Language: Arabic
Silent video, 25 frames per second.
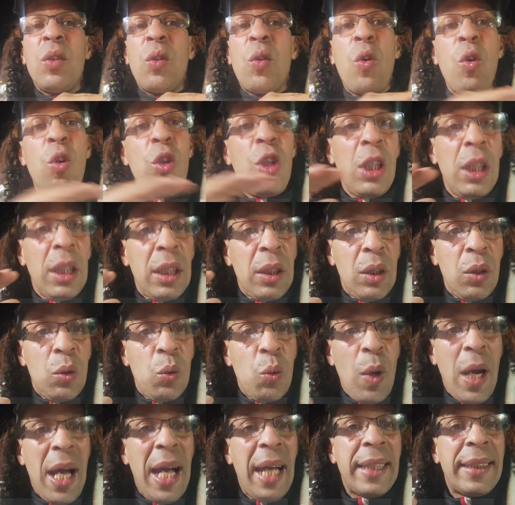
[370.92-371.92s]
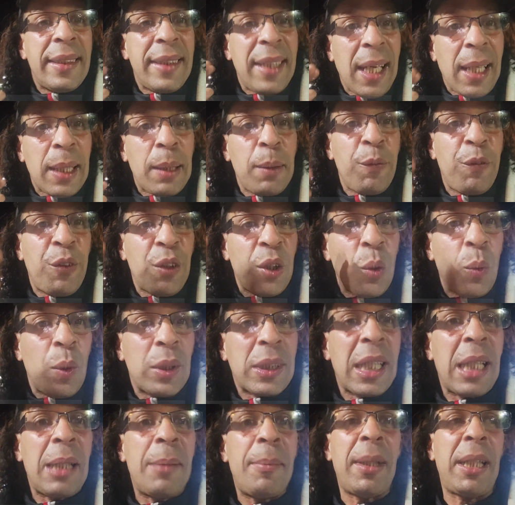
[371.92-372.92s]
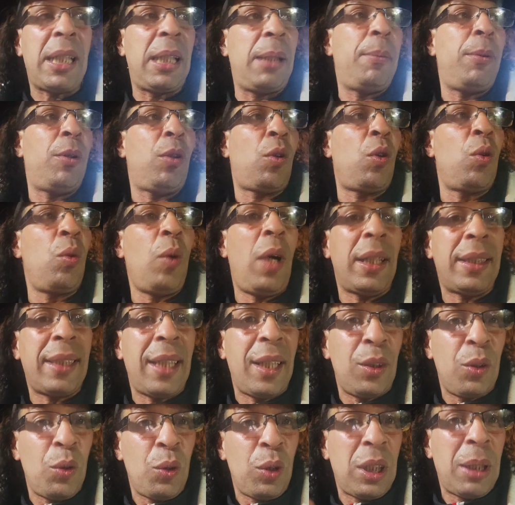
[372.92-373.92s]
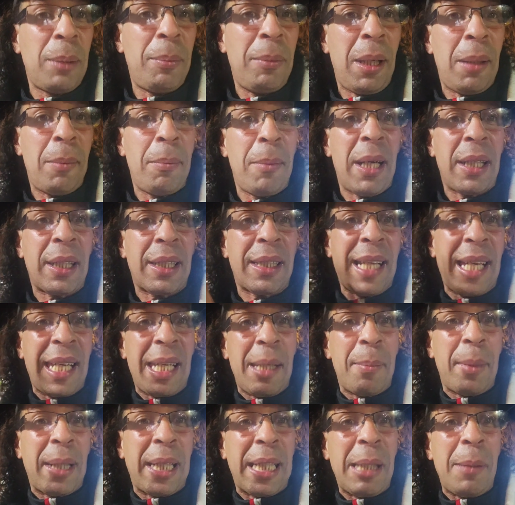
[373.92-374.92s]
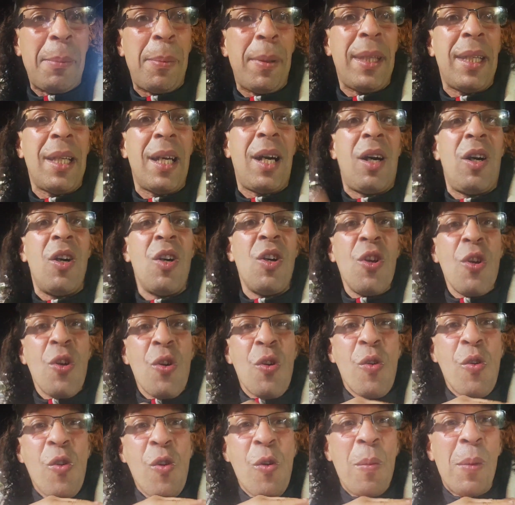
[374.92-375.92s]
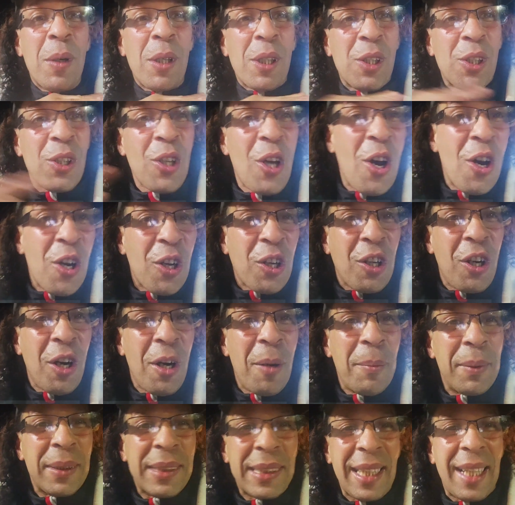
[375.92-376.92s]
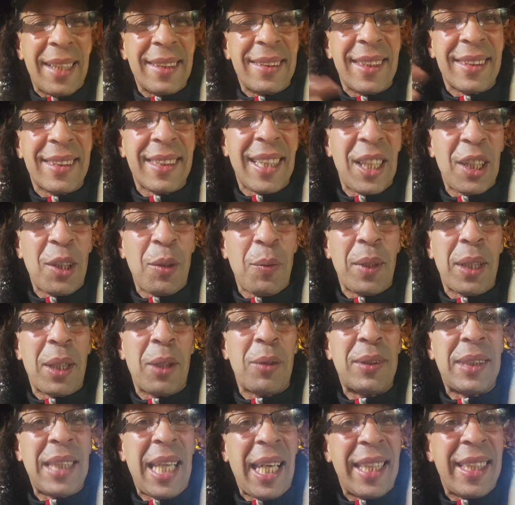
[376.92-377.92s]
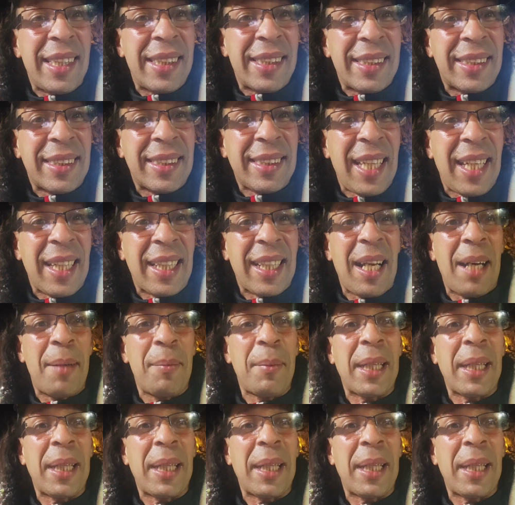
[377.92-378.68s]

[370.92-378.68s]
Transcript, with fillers: كل واحد كيخدم في هذا الوطن المغربي كل واحد عنده الدم حمار رايه مغربيه ومن من طنجه القويره وتحيه الصحراء